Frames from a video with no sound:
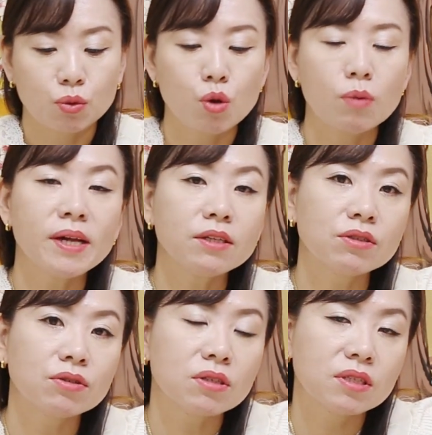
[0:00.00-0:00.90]

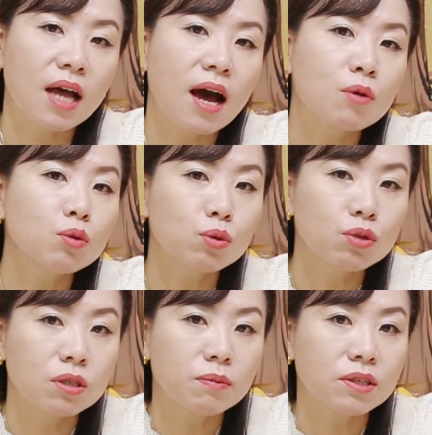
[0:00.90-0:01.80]
돌발적인 사고
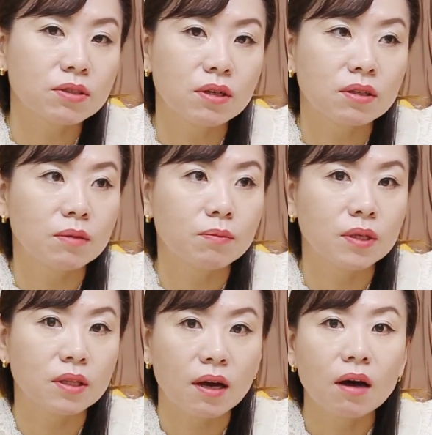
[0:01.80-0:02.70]
조심하셔야
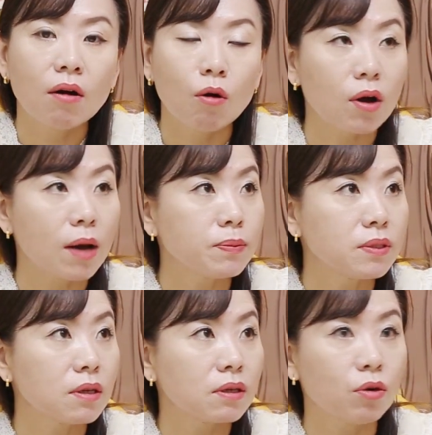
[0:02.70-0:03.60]
됩니다. 어,
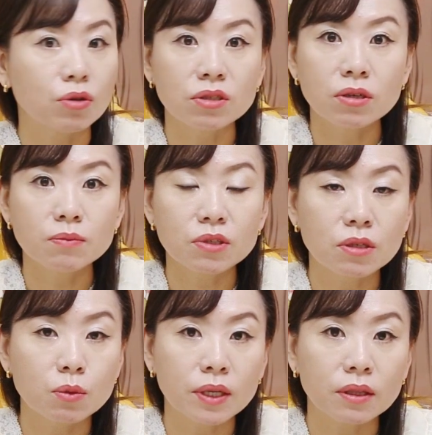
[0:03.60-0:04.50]
갑자기
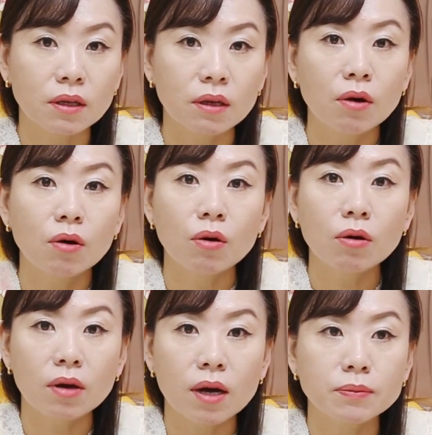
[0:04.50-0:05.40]
어지럼증이 왔네.
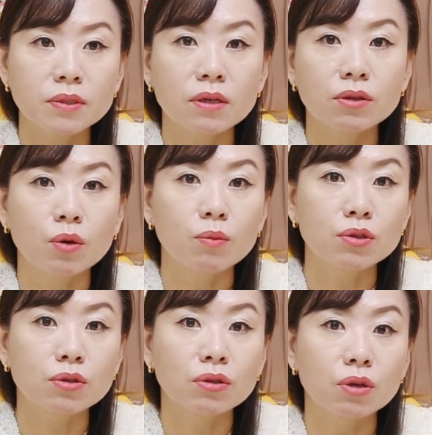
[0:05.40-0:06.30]
어, 갑자기
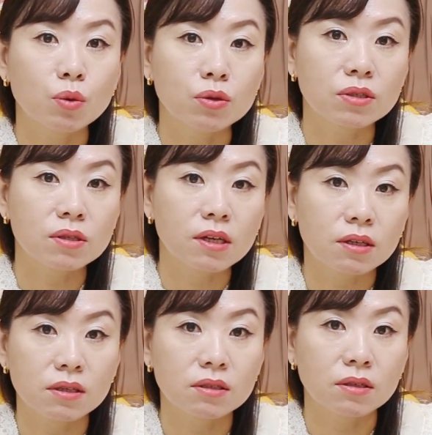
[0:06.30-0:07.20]
넘어졌는데
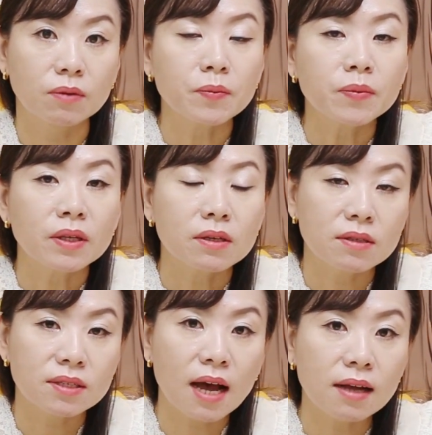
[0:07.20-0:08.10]
골절당했어.
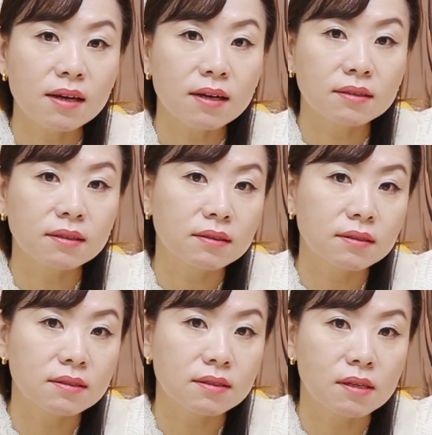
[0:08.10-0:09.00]
그래서 상해가
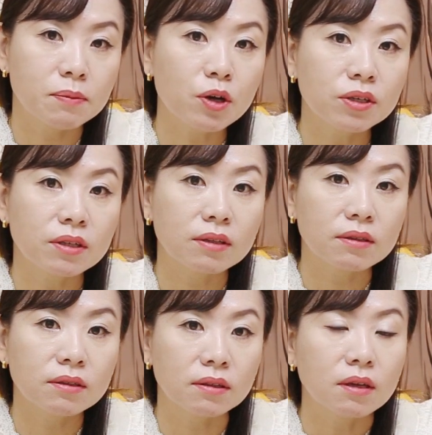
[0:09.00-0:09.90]
됐든 질병이
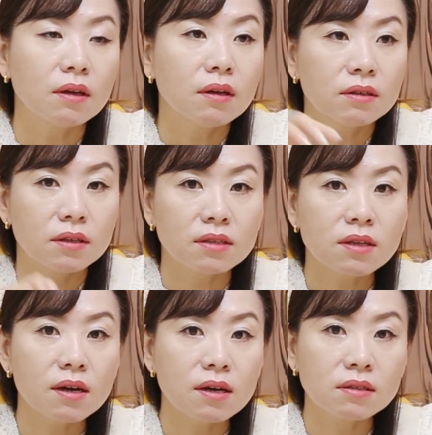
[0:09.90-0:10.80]
됐든
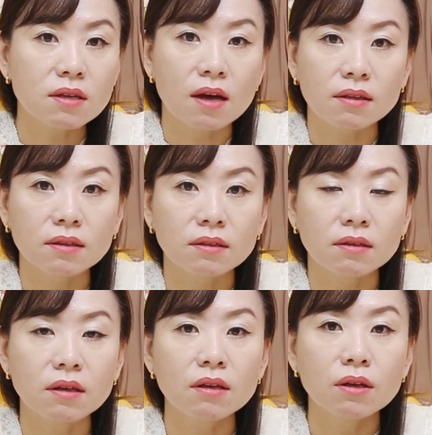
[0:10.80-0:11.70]
예상하지
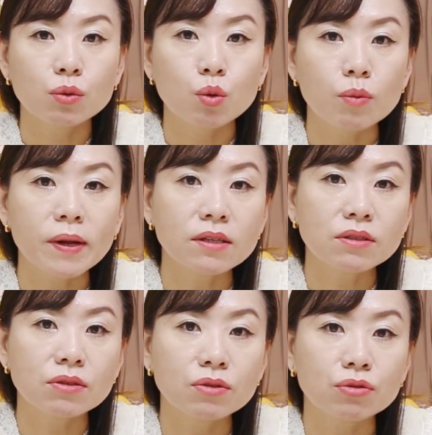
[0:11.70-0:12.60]
않았는데
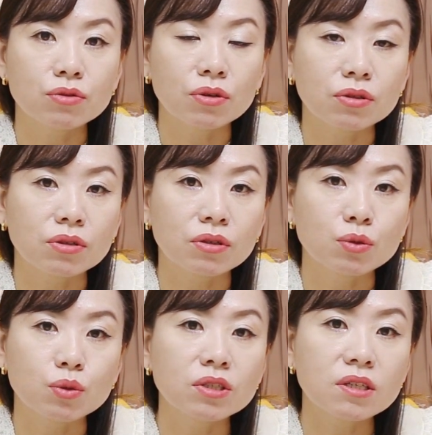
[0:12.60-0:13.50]
돌발적으로 어떤
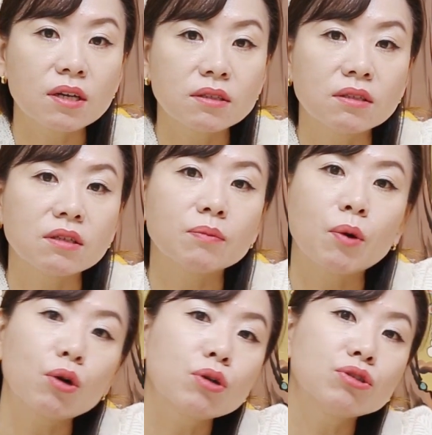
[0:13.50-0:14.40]
좋지 않은 일이
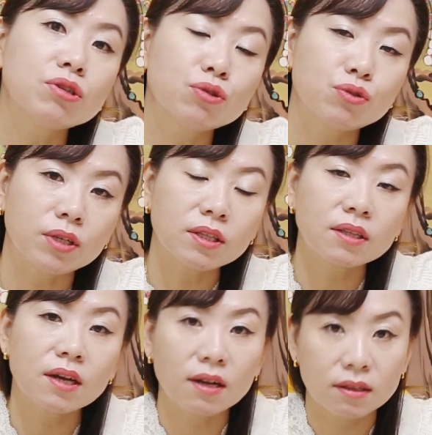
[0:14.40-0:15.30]
벌어질 수
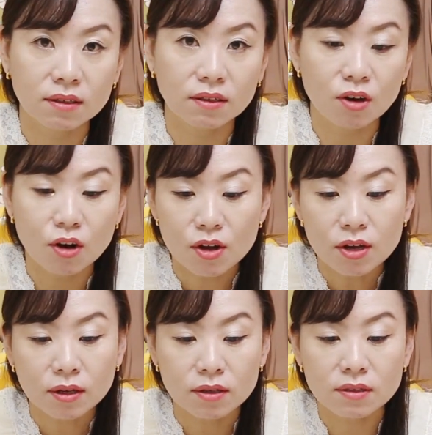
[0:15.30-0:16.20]
있다라는 거.
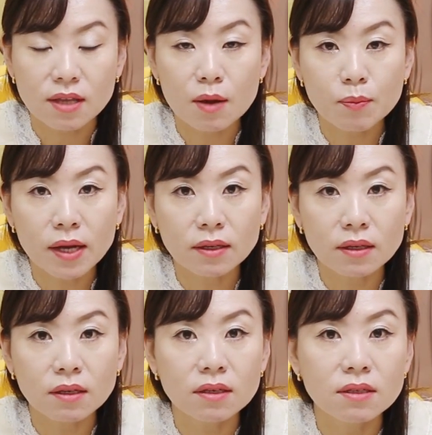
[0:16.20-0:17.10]
그래서 상반기
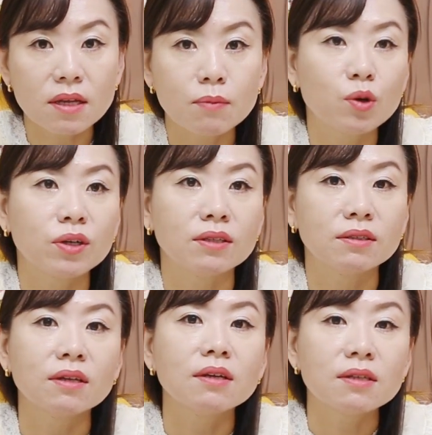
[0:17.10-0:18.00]
1, 2,
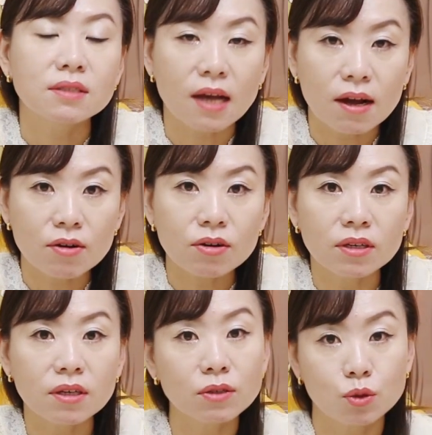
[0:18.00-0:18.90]
3월에는
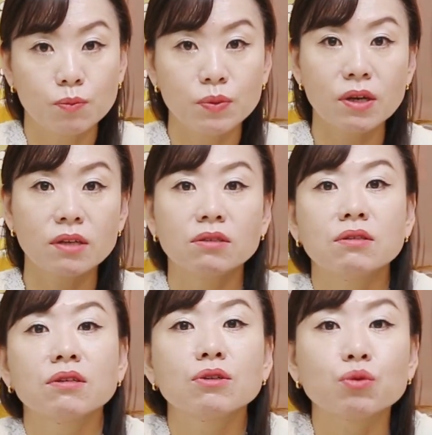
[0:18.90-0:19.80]
장거리 좀
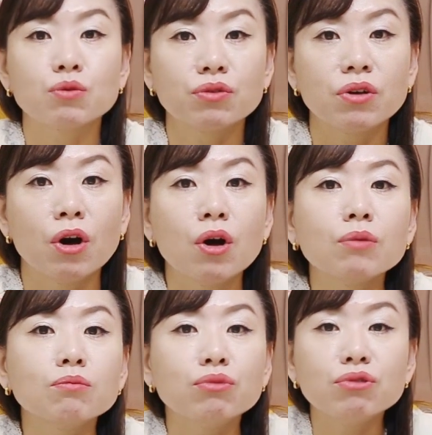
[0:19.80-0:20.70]
피하시는 게 좋고요.
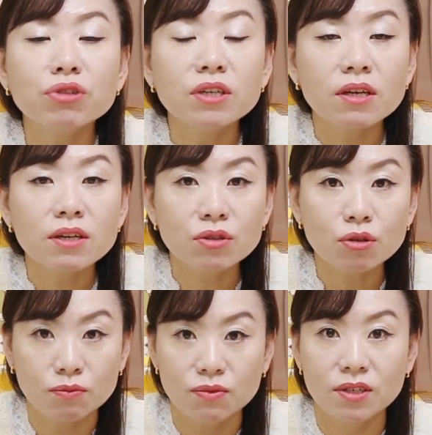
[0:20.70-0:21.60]

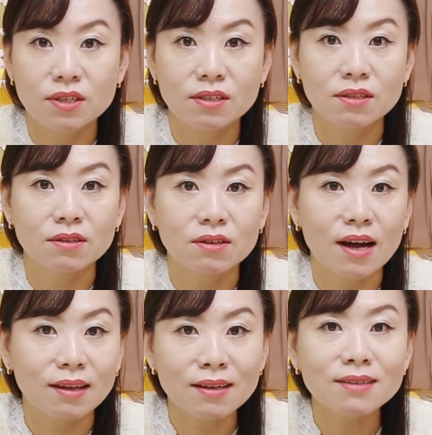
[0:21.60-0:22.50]
무리해서 움직이시는 거
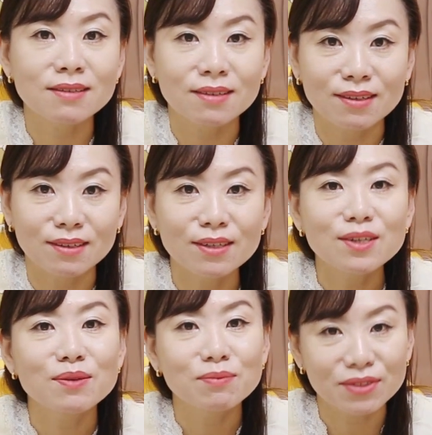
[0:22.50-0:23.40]
안 하시기를
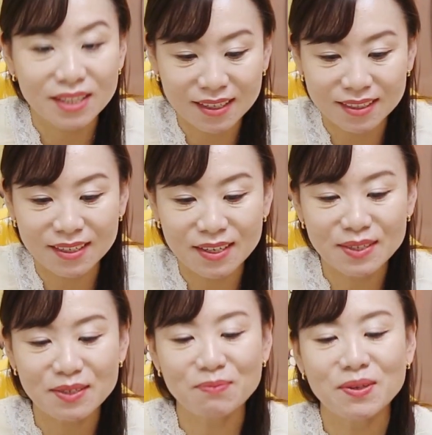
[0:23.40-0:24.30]

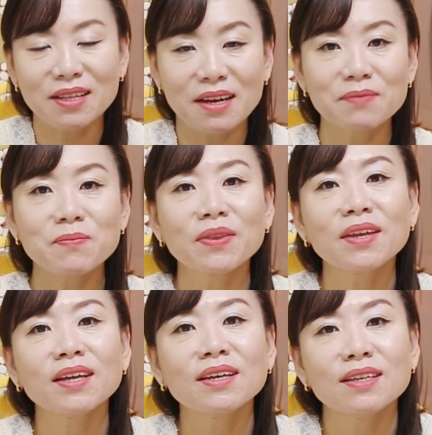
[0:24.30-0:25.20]
부탁드리겠습니다.
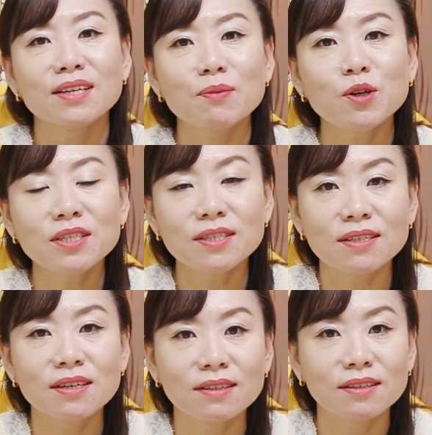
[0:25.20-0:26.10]
이번
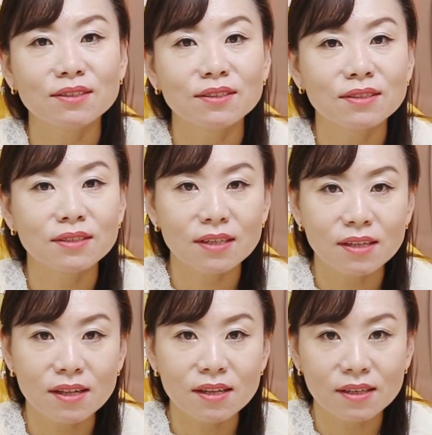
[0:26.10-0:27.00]
시간에는
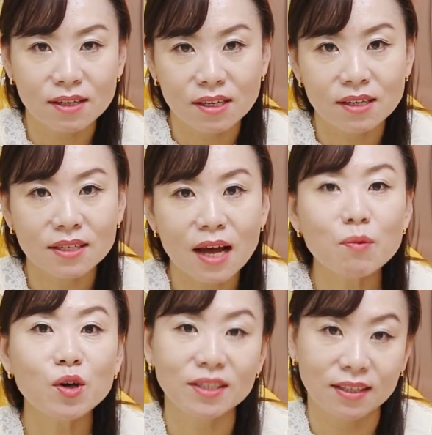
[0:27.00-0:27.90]
1, 2,
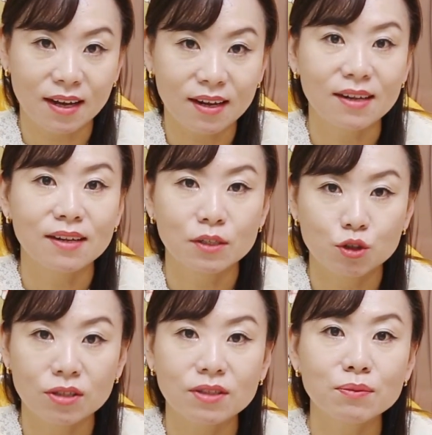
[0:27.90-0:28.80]
3월달
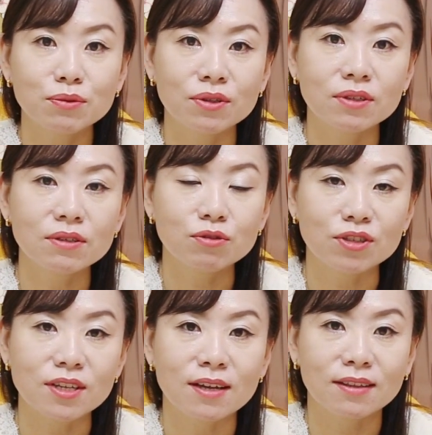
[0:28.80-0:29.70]
GT분들
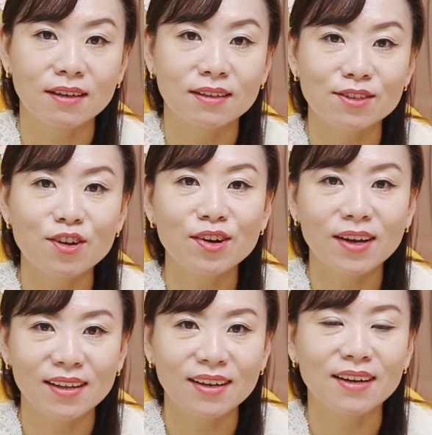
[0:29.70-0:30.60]
운세에 대해서
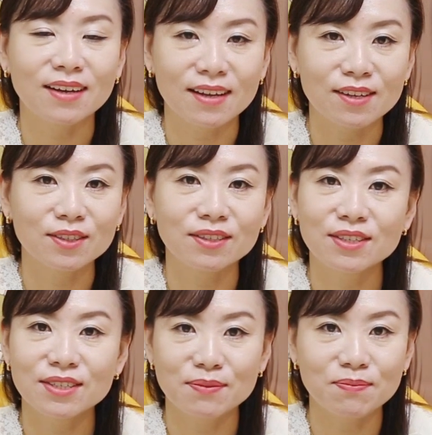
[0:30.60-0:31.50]
간략하게
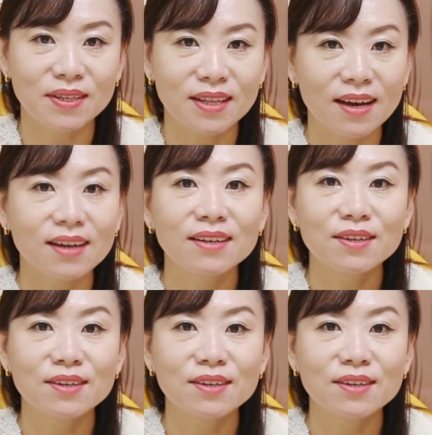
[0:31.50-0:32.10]
알려드렸습니다.